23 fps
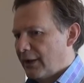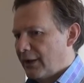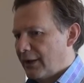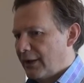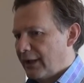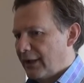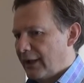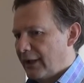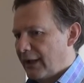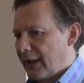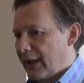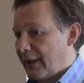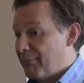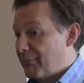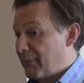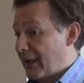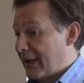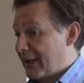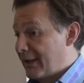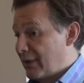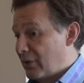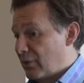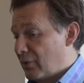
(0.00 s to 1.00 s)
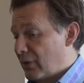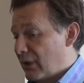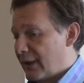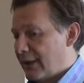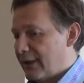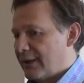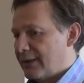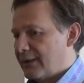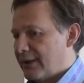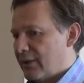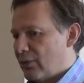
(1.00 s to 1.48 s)
eh, en
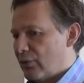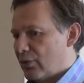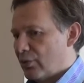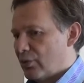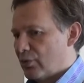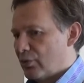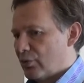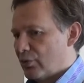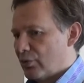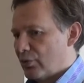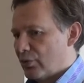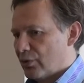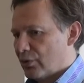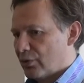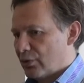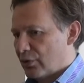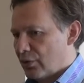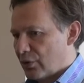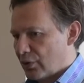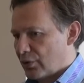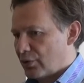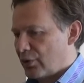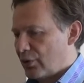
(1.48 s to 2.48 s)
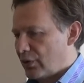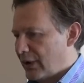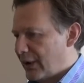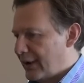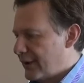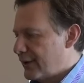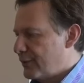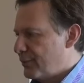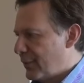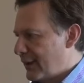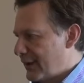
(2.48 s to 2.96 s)
particular desde luego sus dos
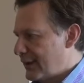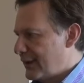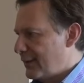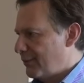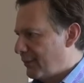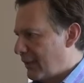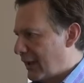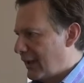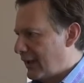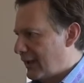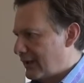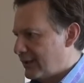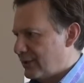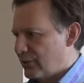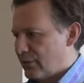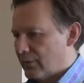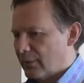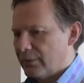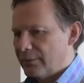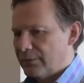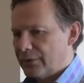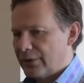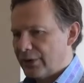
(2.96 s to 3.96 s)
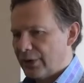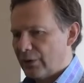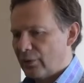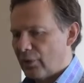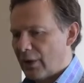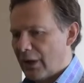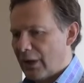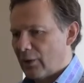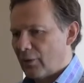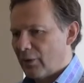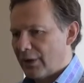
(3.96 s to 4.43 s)
ciudades principales, ¿no?
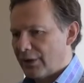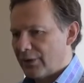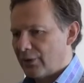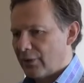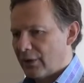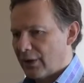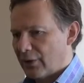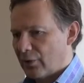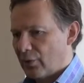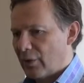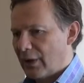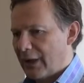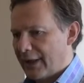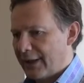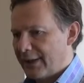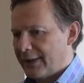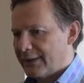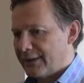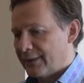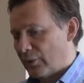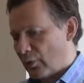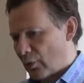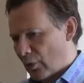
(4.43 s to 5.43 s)
Chihuahua, Ciudad Juárez,